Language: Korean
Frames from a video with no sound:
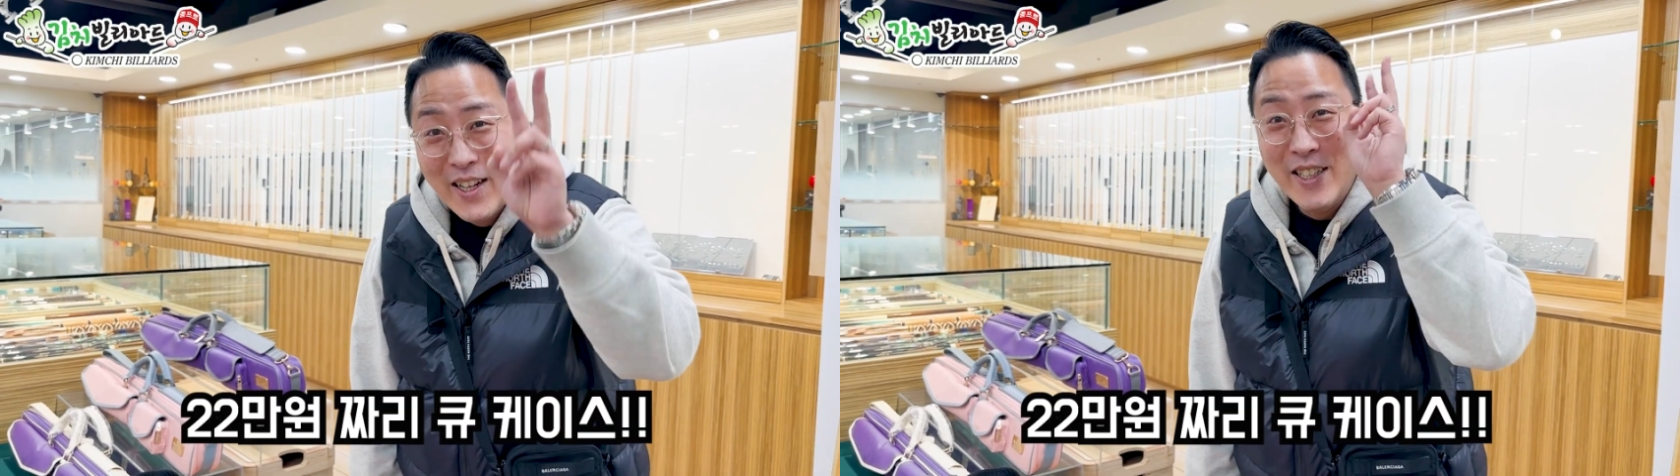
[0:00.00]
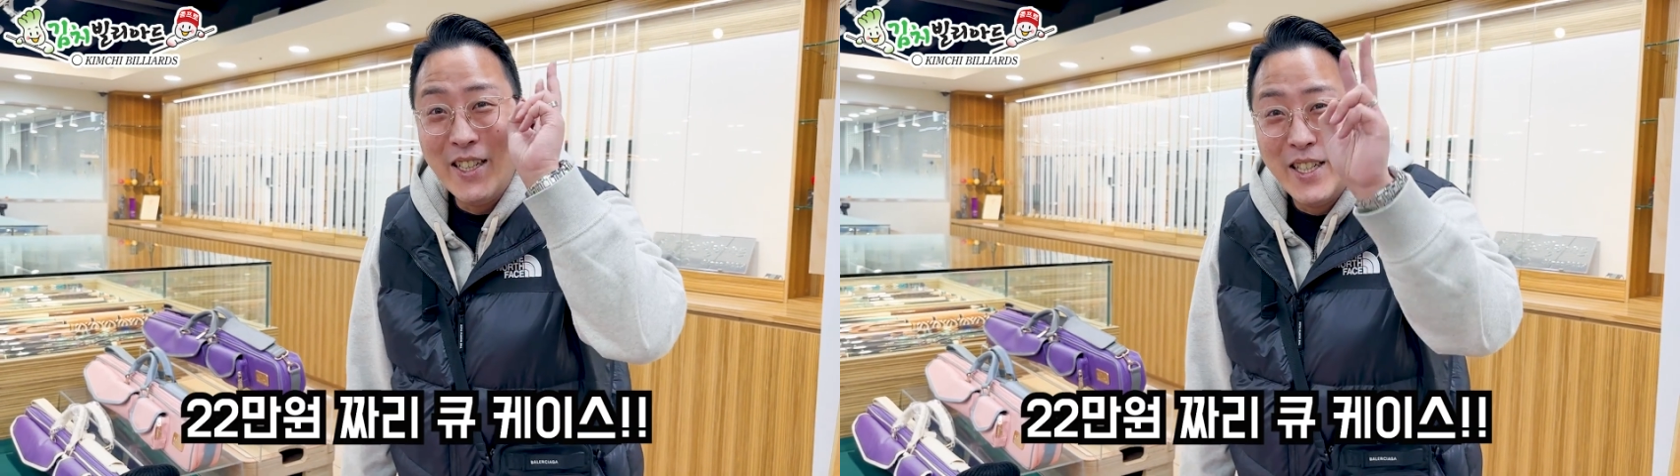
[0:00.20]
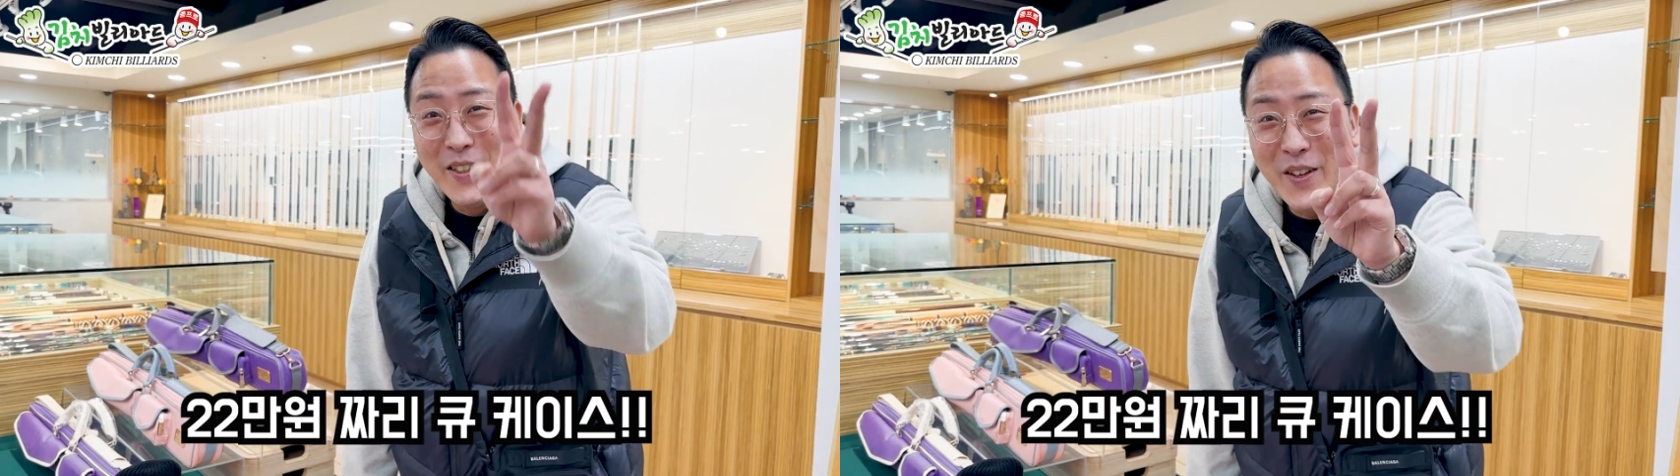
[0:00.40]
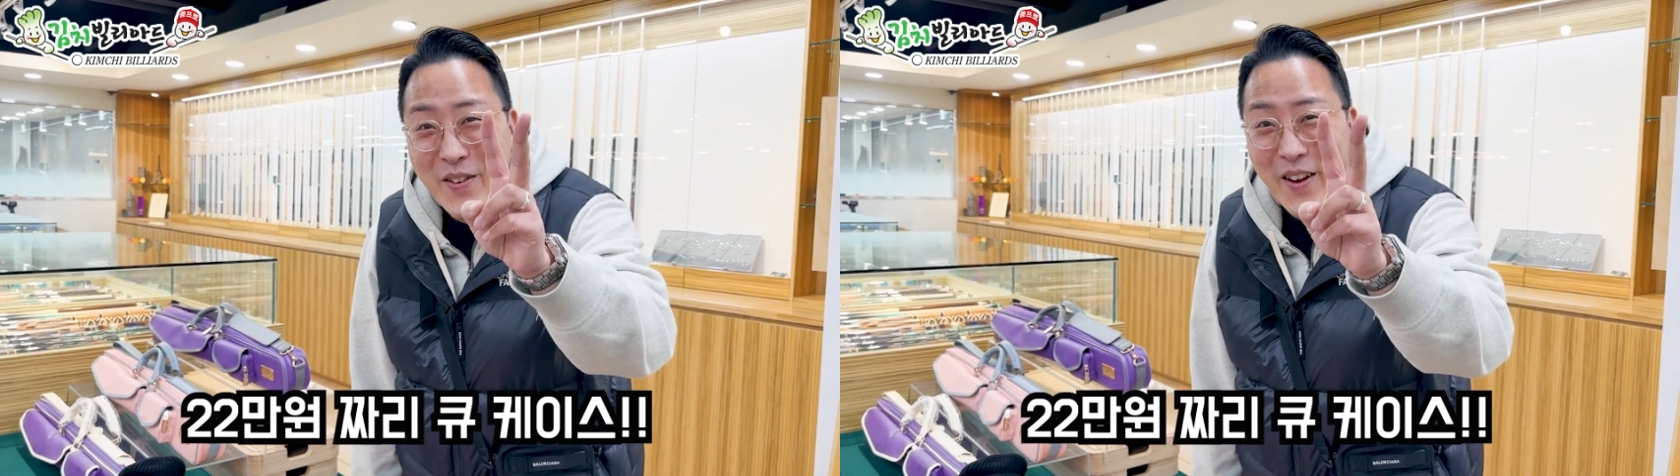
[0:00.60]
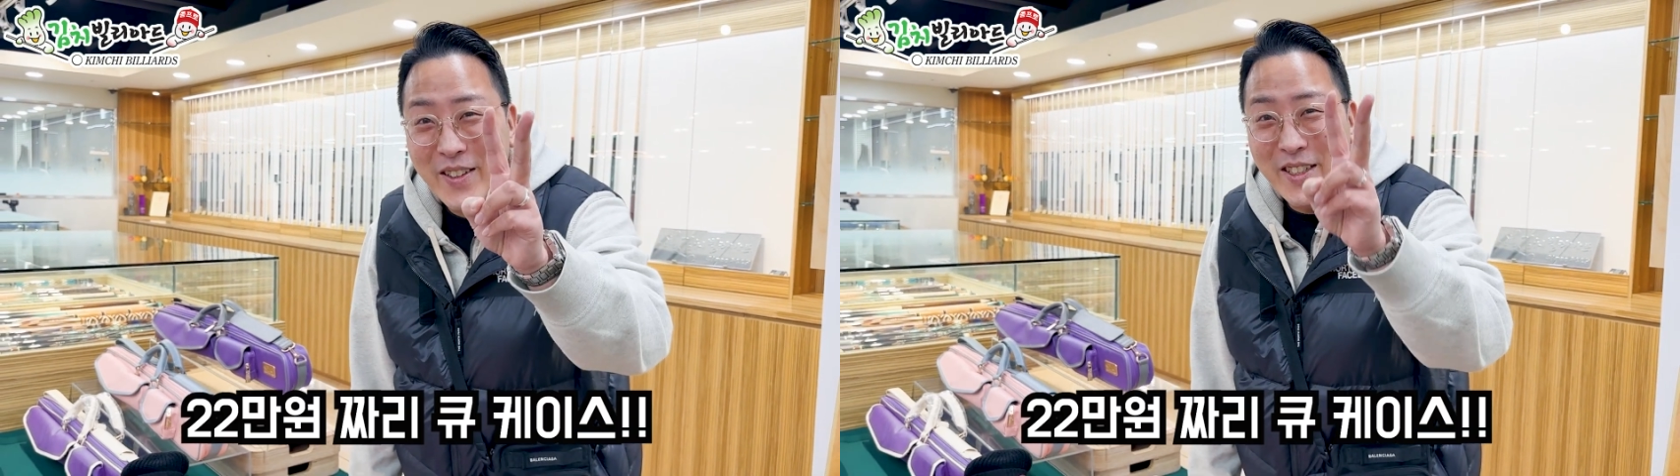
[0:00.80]

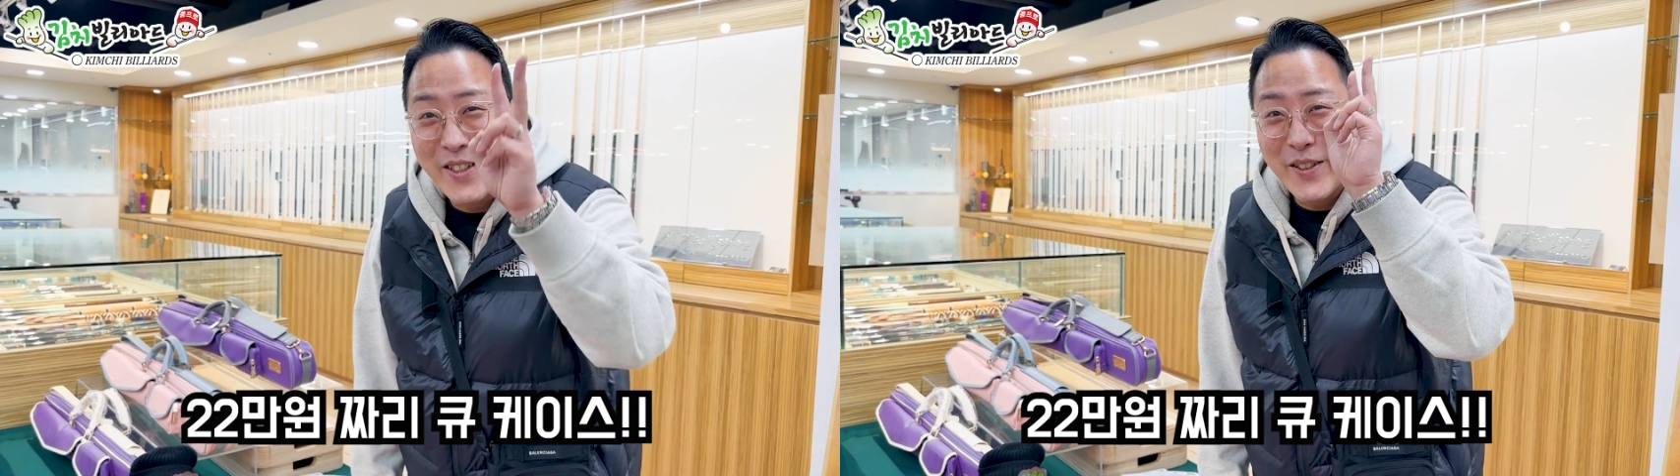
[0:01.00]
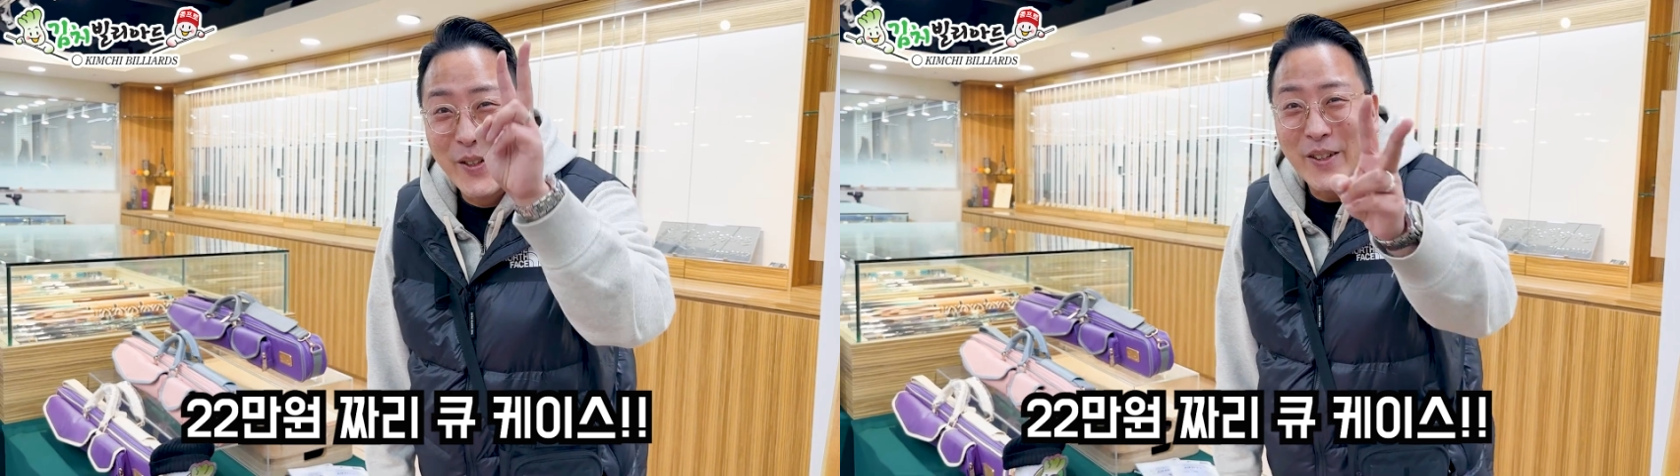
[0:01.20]
22만원짜리 Q